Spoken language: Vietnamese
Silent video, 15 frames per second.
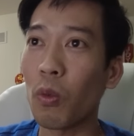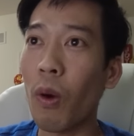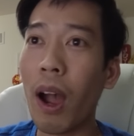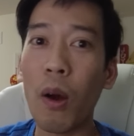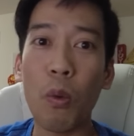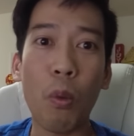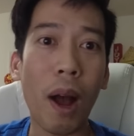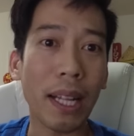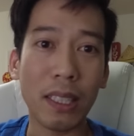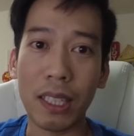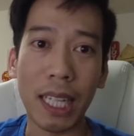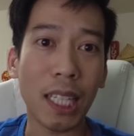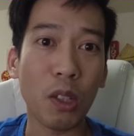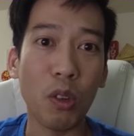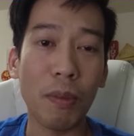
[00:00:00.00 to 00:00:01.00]
wow quá trời
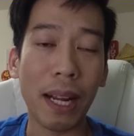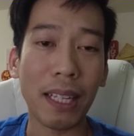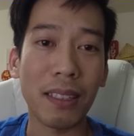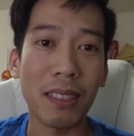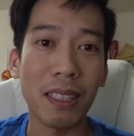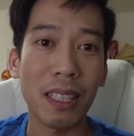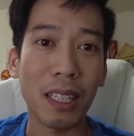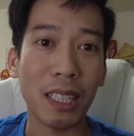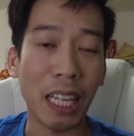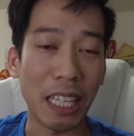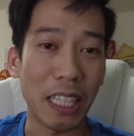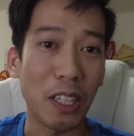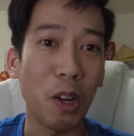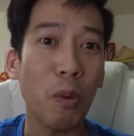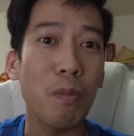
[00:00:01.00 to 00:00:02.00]
khách luôn bạn
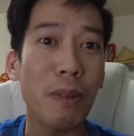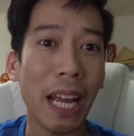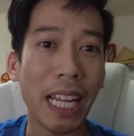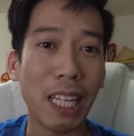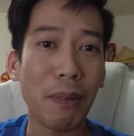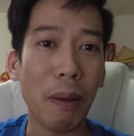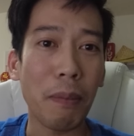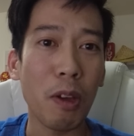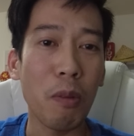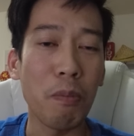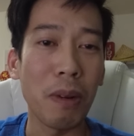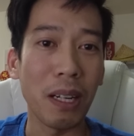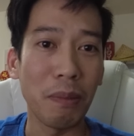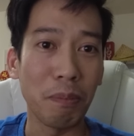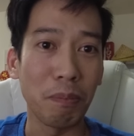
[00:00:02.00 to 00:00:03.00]
thì lúc này các bạn biết
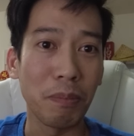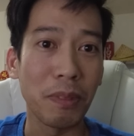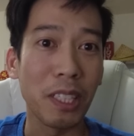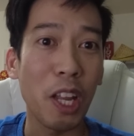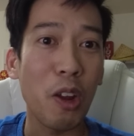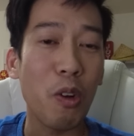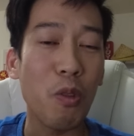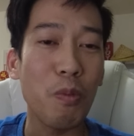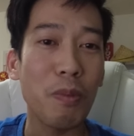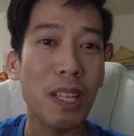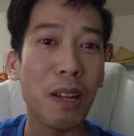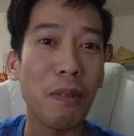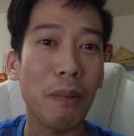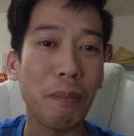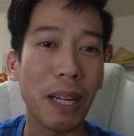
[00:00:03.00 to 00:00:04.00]
không mình nếu
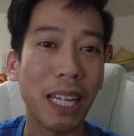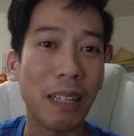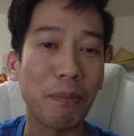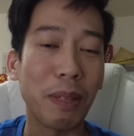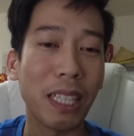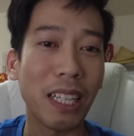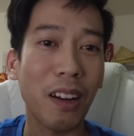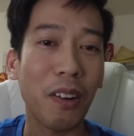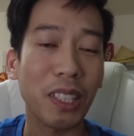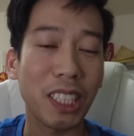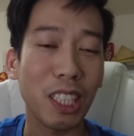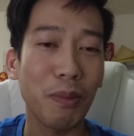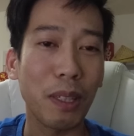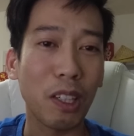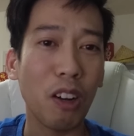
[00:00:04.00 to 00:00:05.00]
như mà mình mình hồi
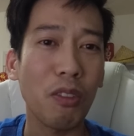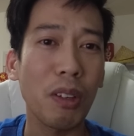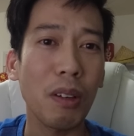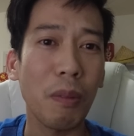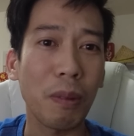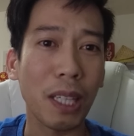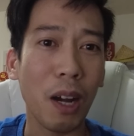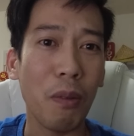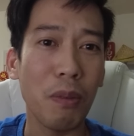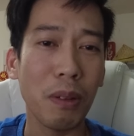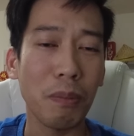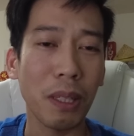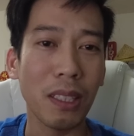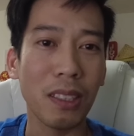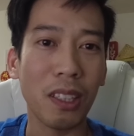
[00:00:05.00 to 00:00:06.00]
xưa mình coi phim Hồng Kông
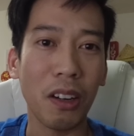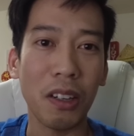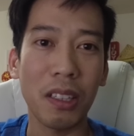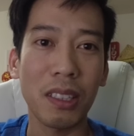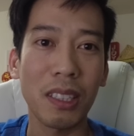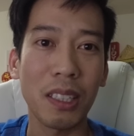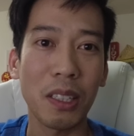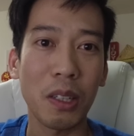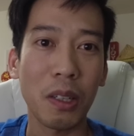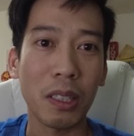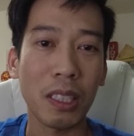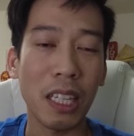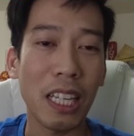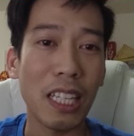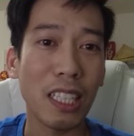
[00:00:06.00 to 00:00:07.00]
á mà nó trời
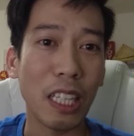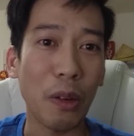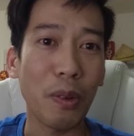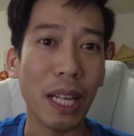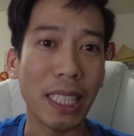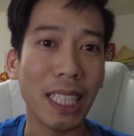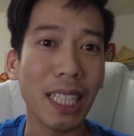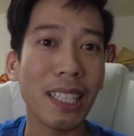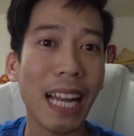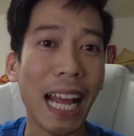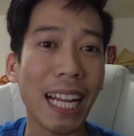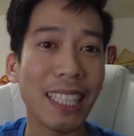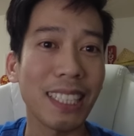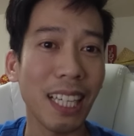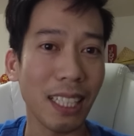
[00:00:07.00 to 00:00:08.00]
đi kiểu này chắc
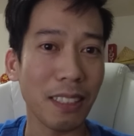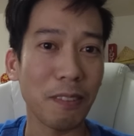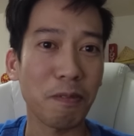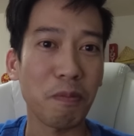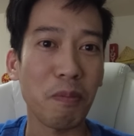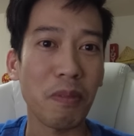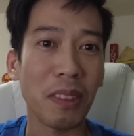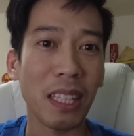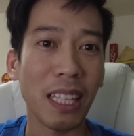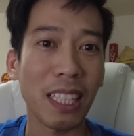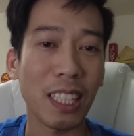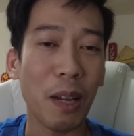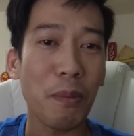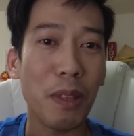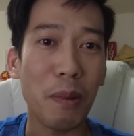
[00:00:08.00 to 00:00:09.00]
lạc chết
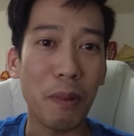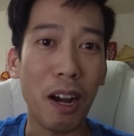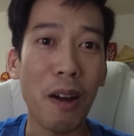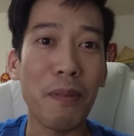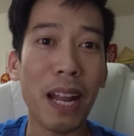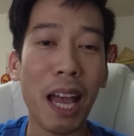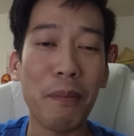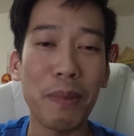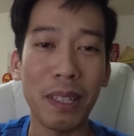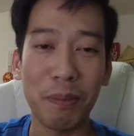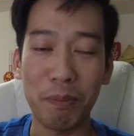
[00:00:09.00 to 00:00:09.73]
giống như bữa hôm nay mình